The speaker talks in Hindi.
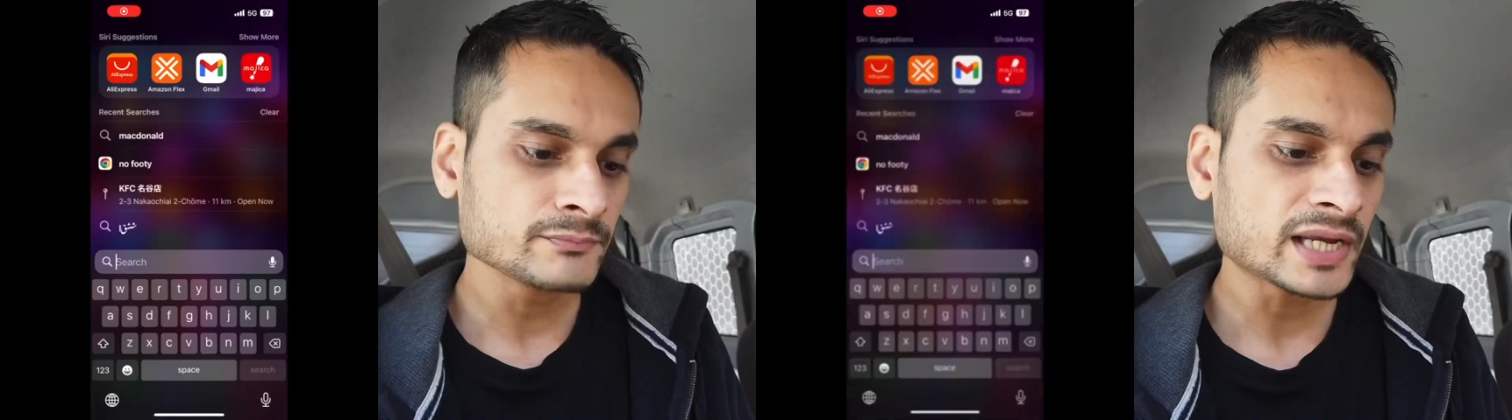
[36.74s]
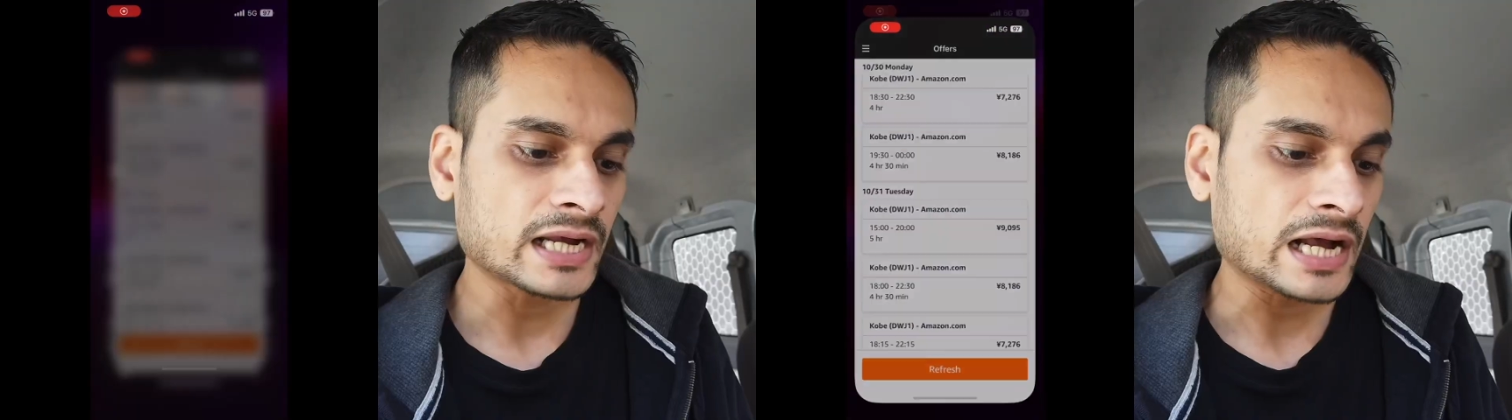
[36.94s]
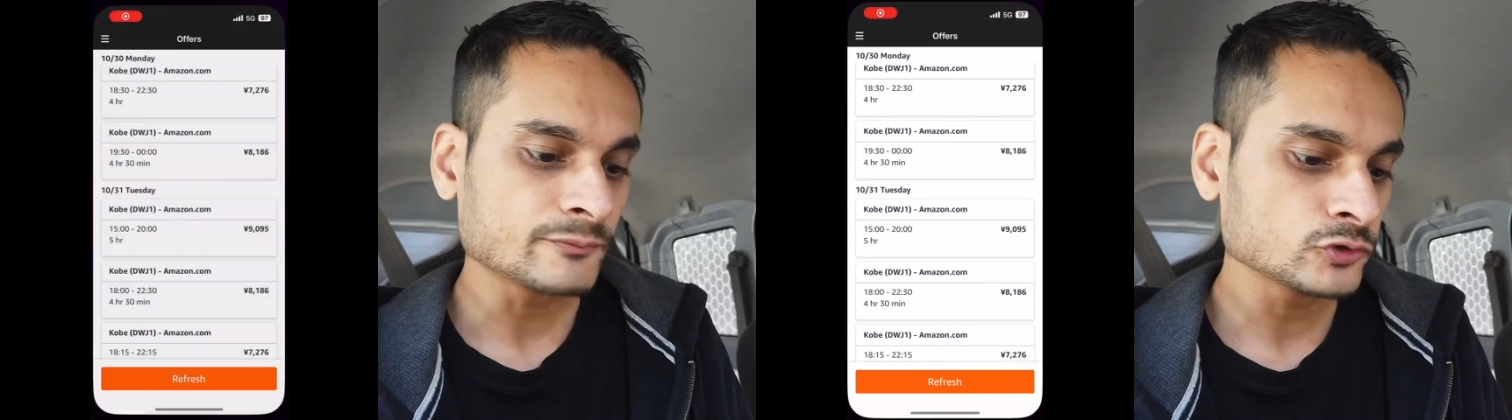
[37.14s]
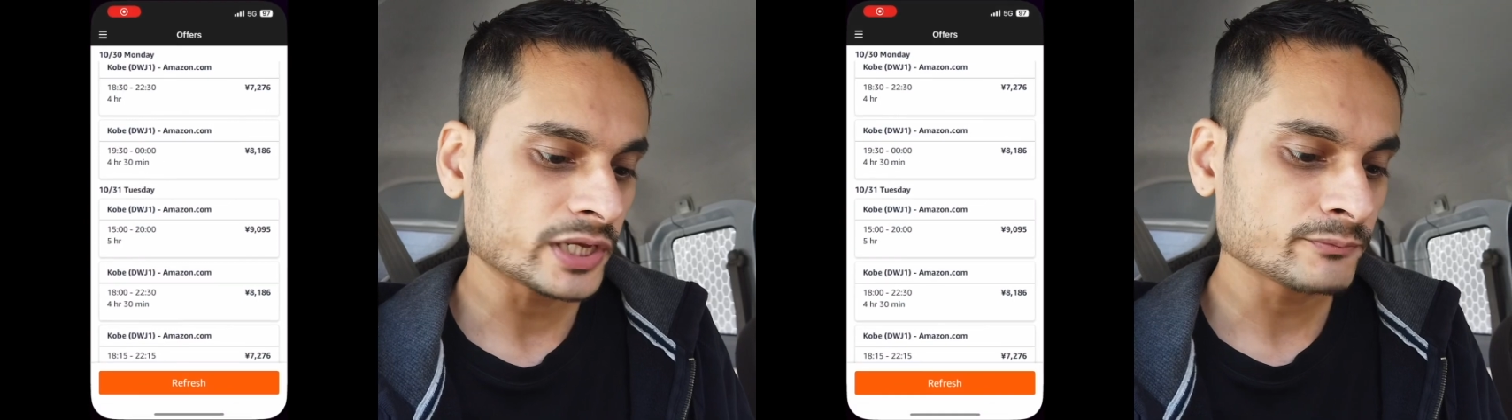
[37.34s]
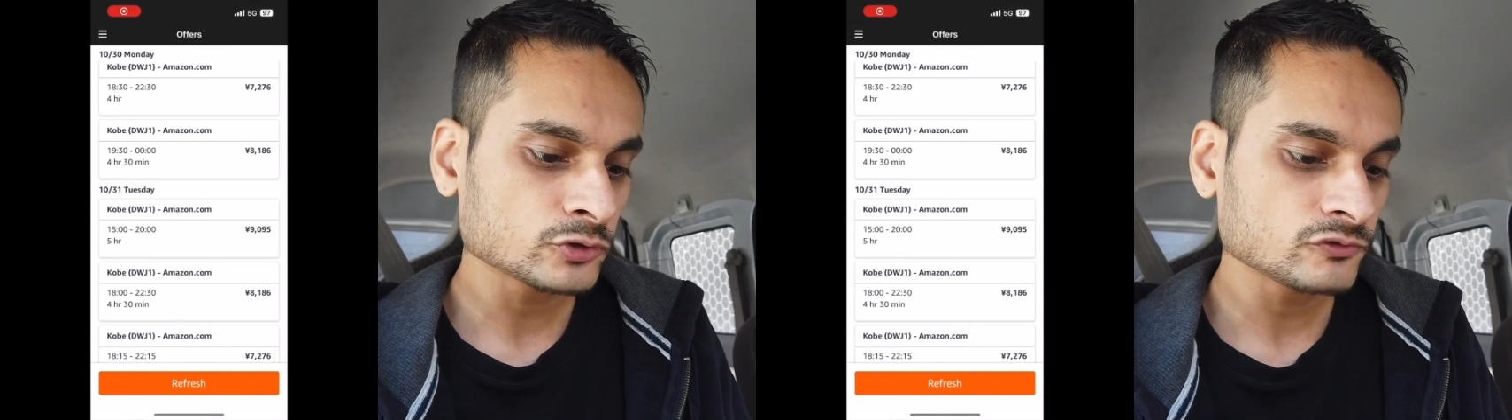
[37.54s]
जी मैं काम
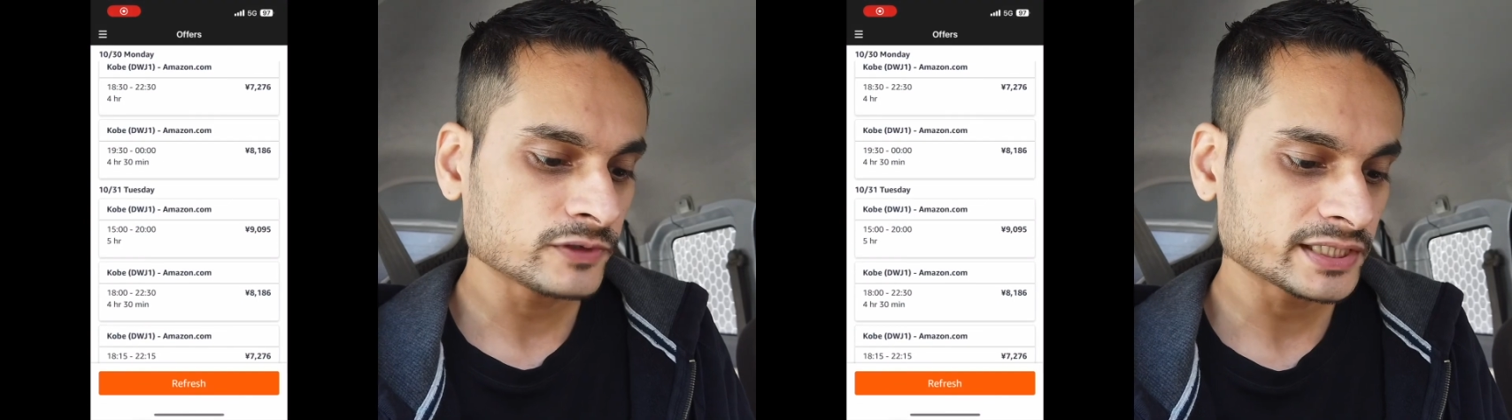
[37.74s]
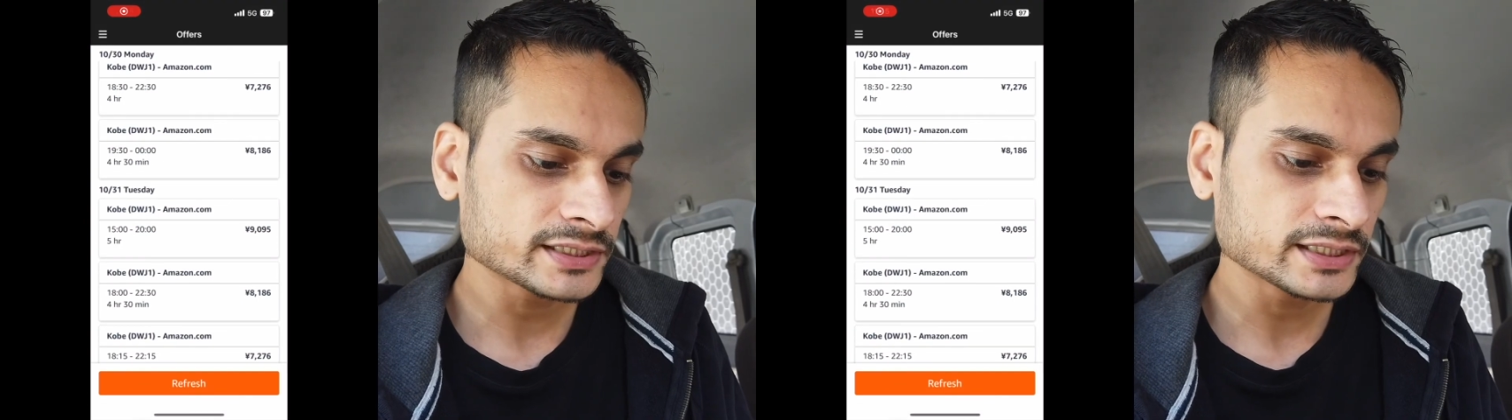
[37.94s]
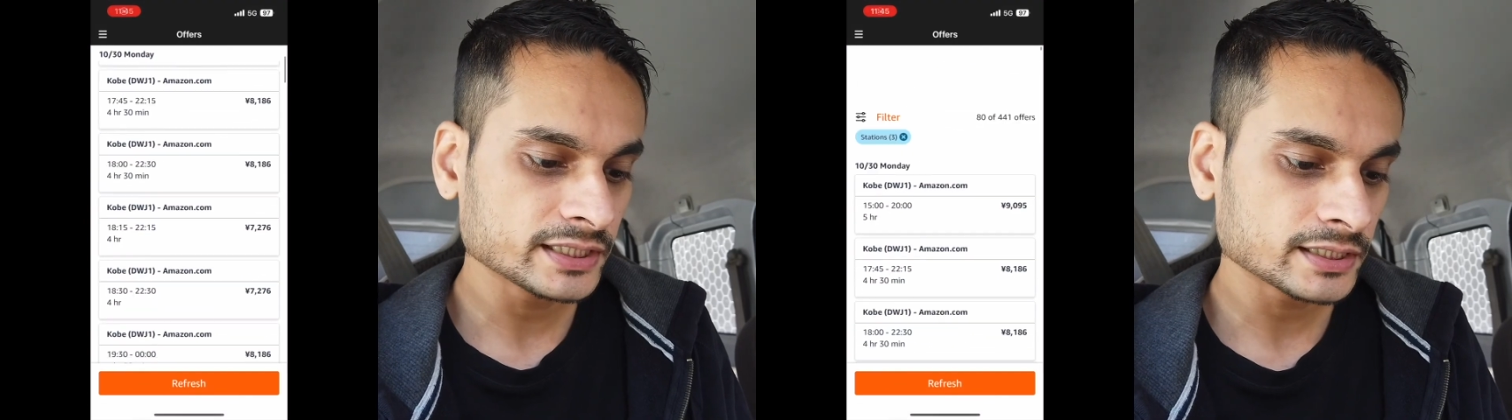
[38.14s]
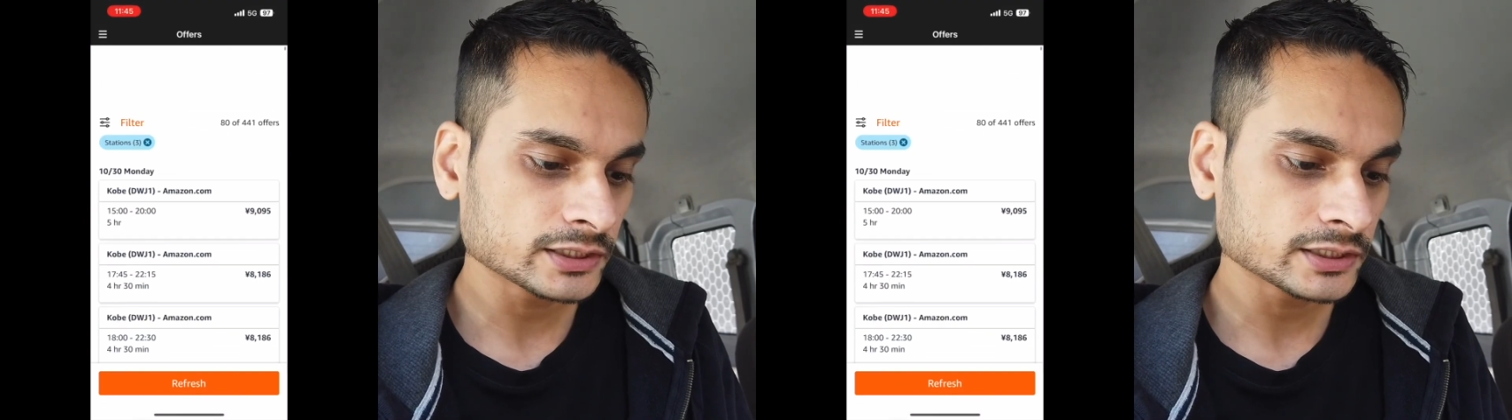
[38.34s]
जो है अमेजोन फ्लेक्स के लिए